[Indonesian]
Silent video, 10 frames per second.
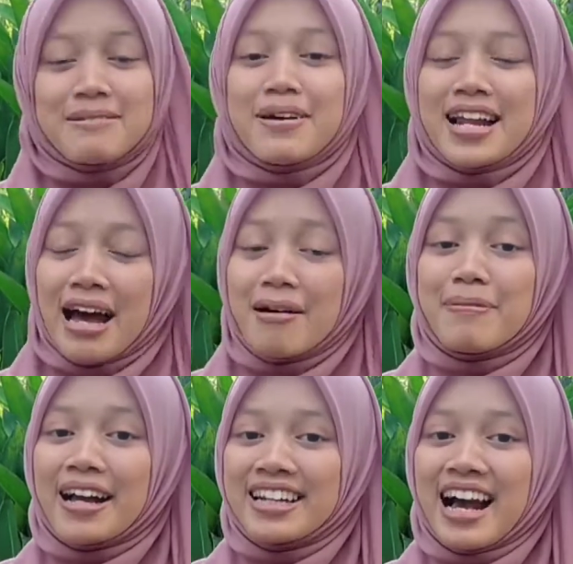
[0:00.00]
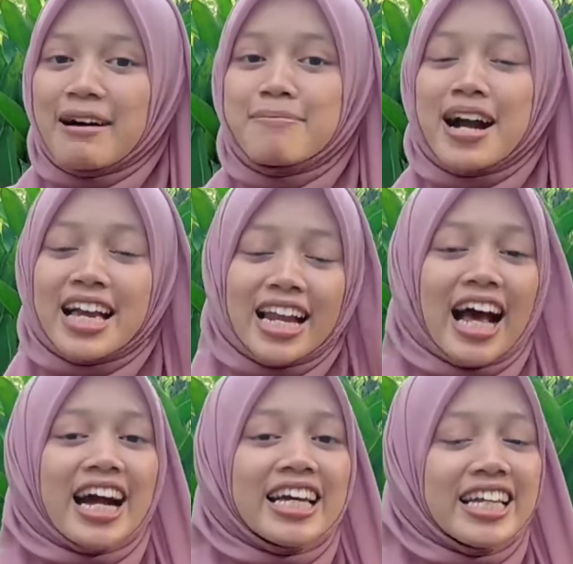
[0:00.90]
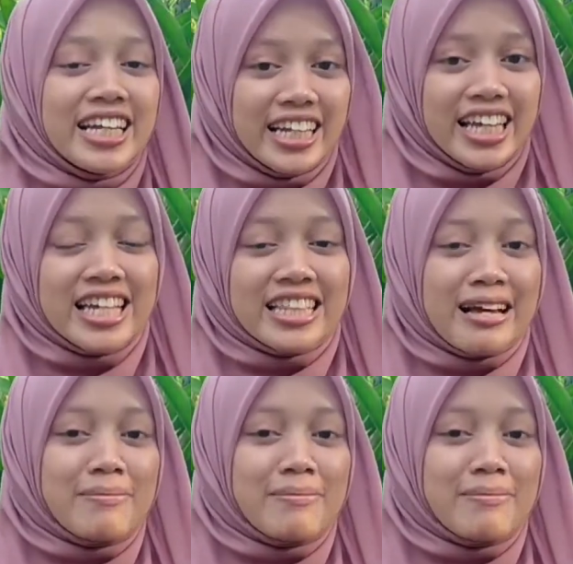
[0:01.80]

di mana pada bagian akhir ini kita